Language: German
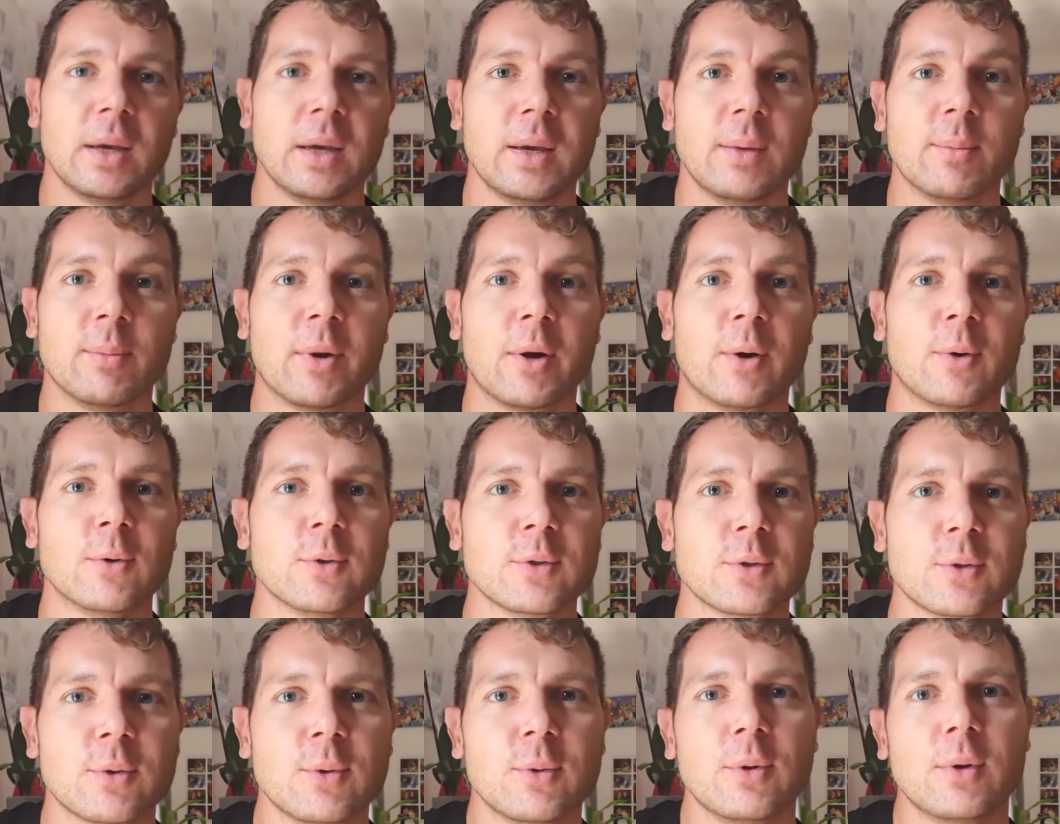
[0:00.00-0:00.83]
einmal
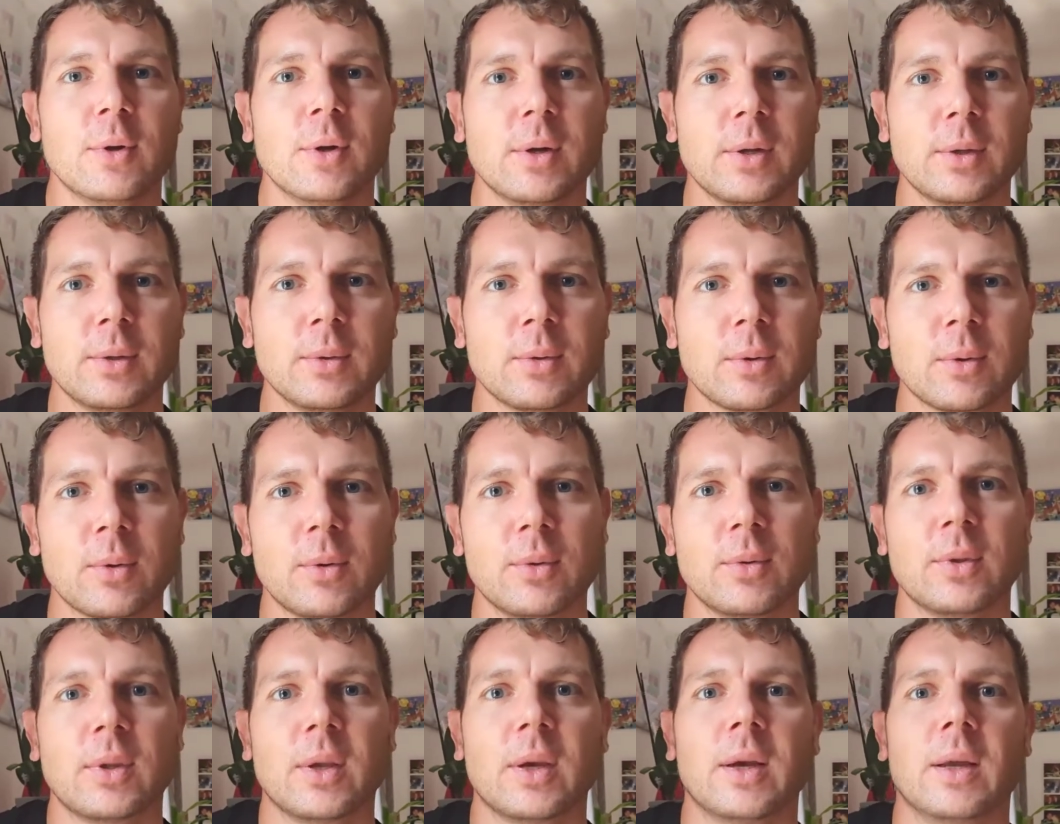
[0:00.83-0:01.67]
aushöhlen
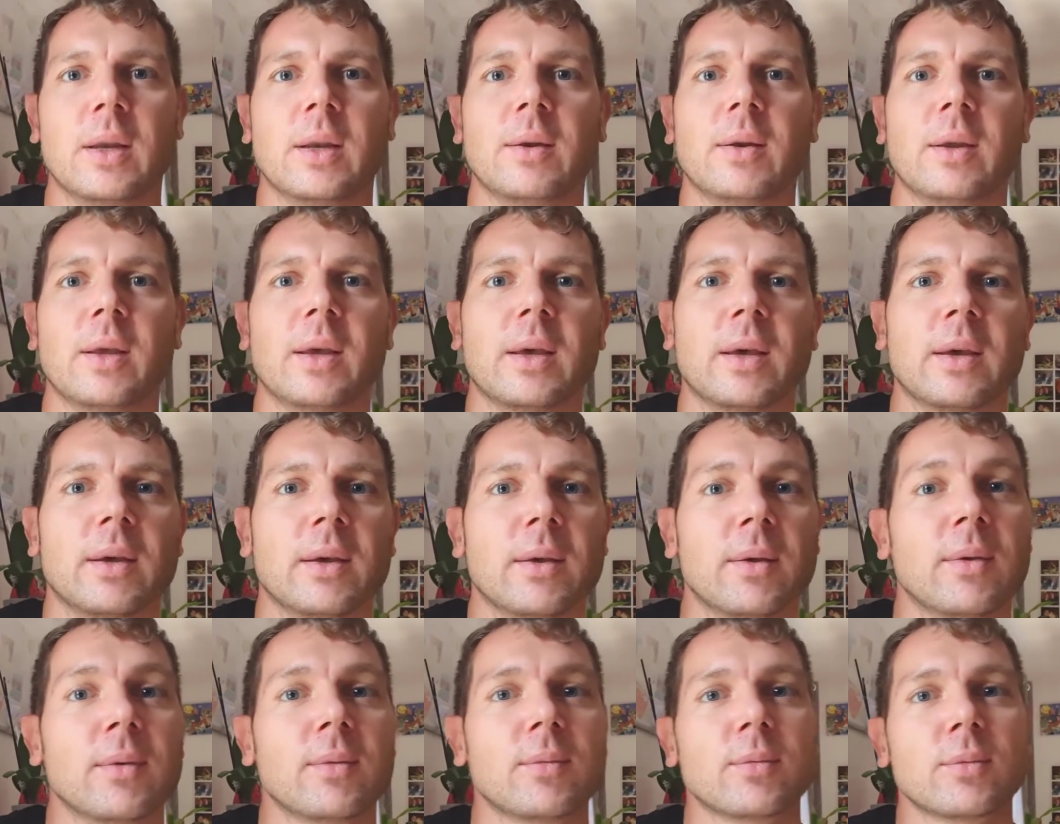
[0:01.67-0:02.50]
und dann
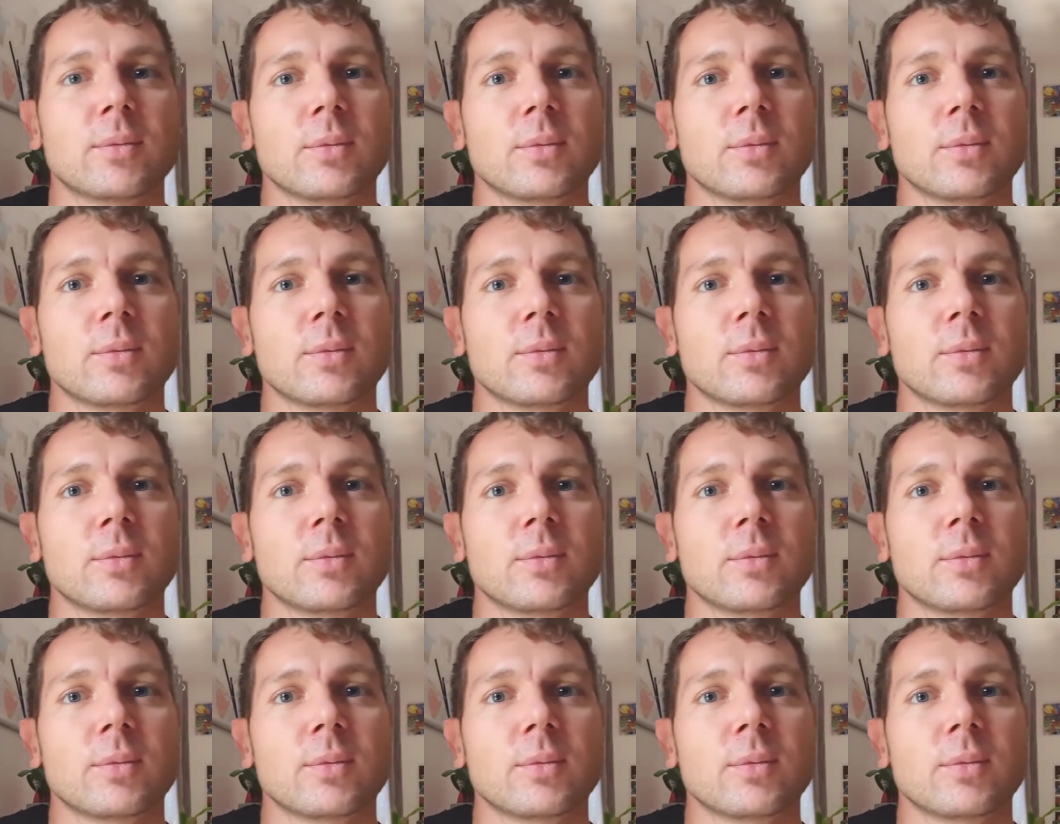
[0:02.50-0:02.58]
äh,